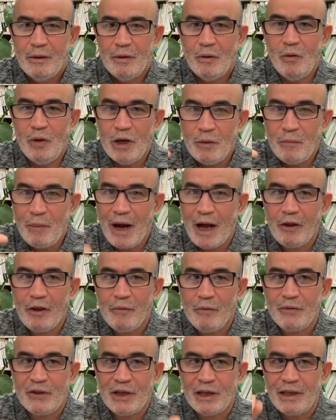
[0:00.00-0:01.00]
واللي
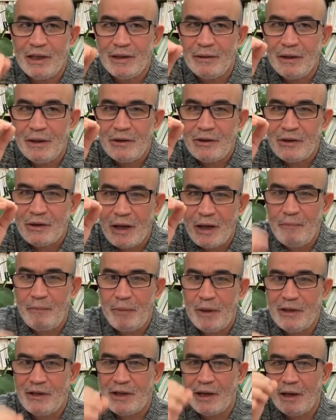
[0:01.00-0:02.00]
بعضهم سي دي
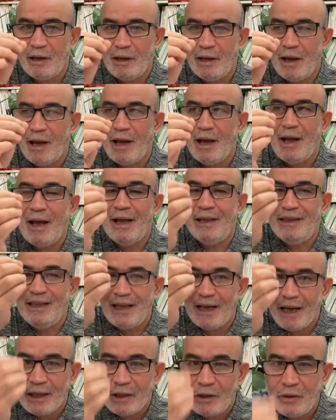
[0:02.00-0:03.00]
سامبل
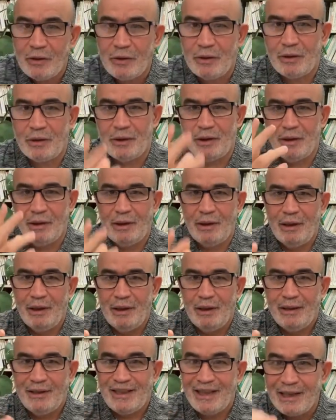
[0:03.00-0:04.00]
انديكاتور
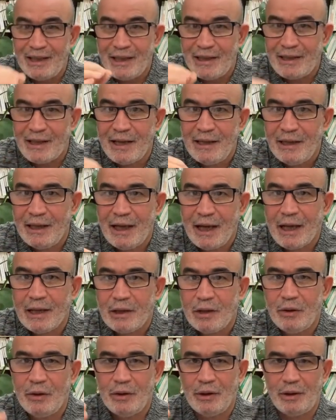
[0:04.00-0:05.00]
سي دي
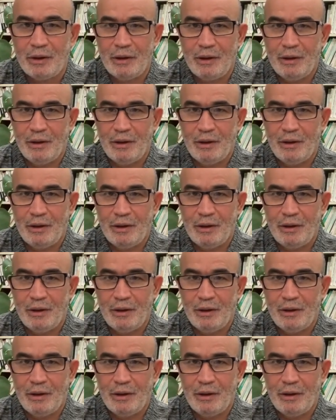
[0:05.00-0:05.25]
زانديكاتور